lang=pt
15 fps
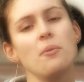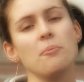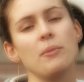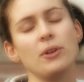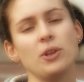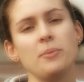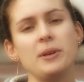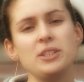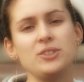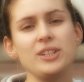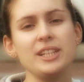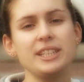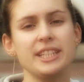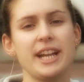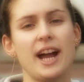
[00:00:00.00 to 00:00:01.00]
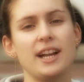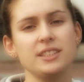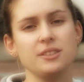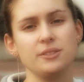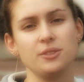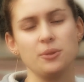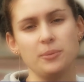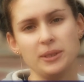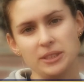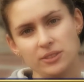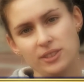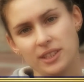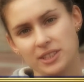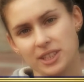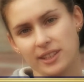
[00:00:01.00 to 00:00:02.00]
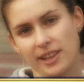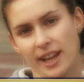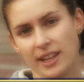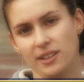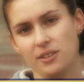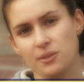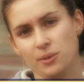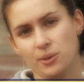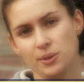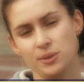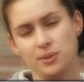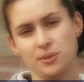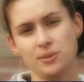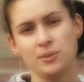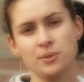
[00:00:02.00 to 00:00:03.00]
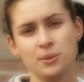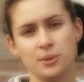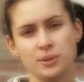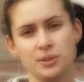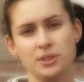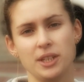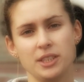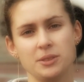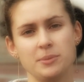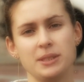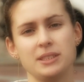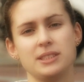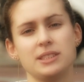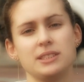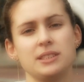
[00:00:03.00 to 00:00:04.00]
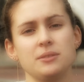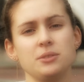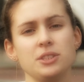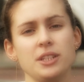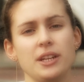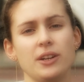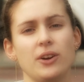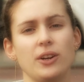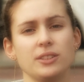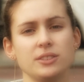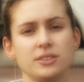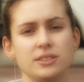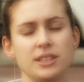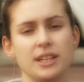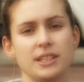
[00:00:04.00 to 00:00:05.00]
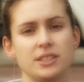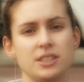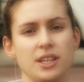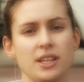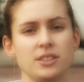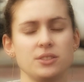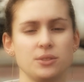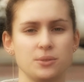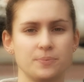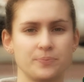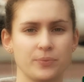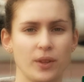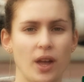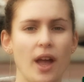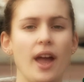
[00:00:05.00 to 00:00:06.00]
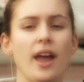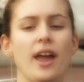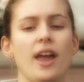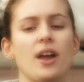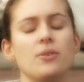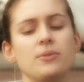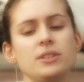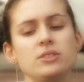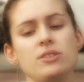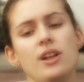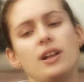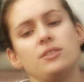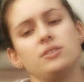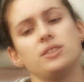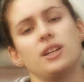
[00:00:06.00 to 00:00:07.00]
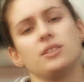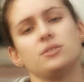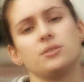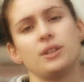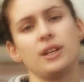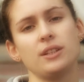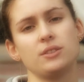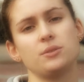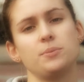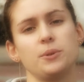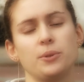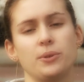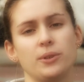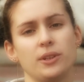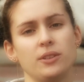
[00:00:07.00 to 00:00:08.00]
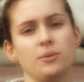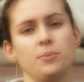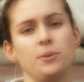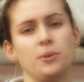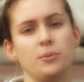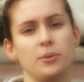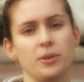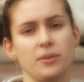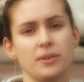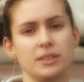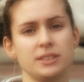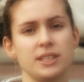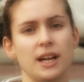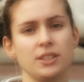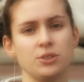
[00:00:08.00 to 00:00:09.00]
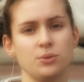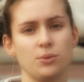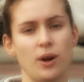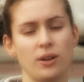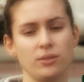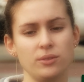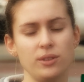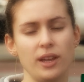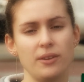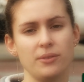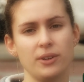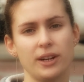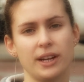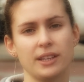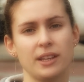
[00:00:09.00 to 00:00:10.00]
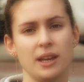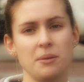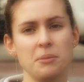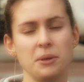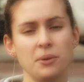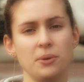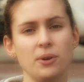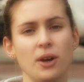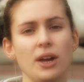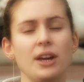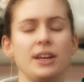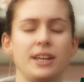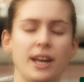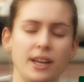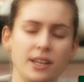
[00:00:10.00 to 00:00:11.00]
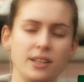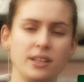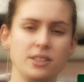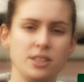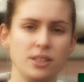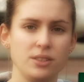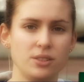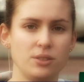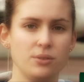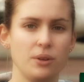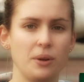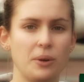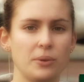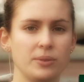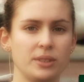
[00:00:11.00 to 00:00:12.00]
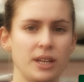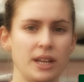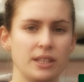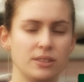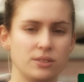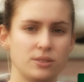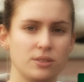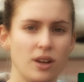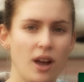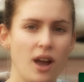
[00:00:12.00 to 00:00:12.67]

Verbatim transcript: Meu nome é Júlia Andreasa, sou uma estudante atleta no curso de Administração de Negócios na ITSU. Eu vim estudar nos Estados Unidos procurando por uma universidade com alto nível acadêmico e aqui na ITSU encontrei isso.